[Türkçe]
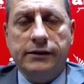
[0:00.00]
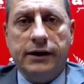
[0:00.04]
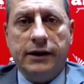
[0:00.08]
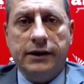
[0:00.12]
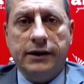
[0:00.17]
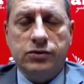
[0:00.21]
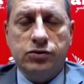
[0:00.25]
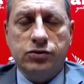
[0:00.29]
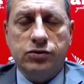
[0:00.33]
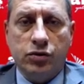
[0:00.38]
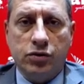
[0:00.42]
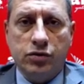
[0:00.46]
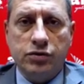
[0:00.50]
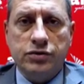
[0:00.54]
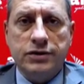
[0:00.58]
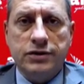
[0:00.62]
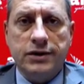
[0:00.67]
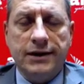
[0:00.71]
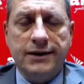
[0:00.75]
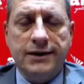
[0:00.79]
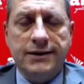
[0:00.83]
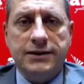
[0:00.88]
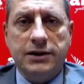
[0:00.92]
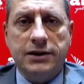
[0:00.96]
hani
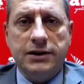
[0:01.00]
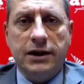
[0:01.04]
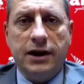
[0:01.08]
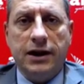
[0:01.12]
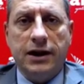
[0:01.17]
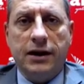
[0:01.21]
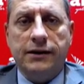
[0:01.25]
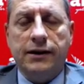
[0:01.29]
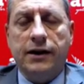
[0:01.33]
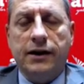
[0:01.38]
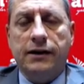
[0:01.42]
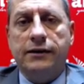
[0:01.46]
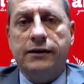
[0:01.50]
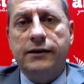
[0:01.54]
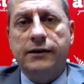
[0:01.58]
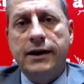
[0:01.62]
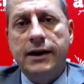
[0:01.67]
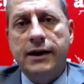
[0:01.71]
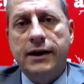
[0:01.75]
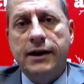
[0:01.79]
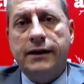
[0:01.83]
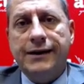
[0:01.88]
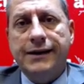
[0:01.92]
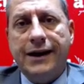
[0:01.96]
sorunuza istinaden
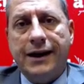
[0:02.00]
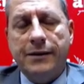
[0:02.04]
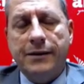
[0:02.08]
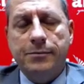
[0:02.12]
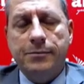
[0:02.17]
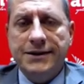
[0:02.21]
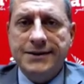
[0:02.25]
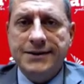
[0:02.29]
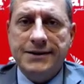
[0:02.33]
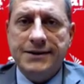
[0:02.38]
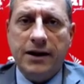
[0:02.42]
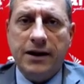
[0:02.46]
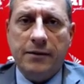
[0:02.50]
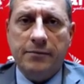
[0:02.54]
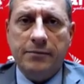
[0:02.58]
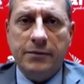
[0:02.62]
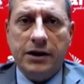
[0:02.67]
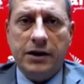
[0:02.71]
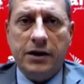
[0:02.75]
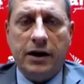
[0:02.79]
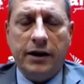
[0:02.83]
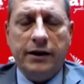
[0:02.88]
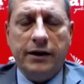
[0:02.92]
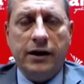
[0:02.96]
yani bizden
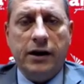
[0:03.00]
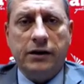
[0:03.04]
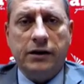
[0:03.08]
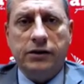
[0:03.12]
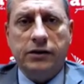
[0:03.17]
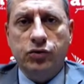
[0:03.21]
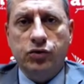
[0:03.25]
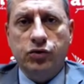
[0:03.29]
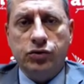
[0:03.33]
mi kaynaklı,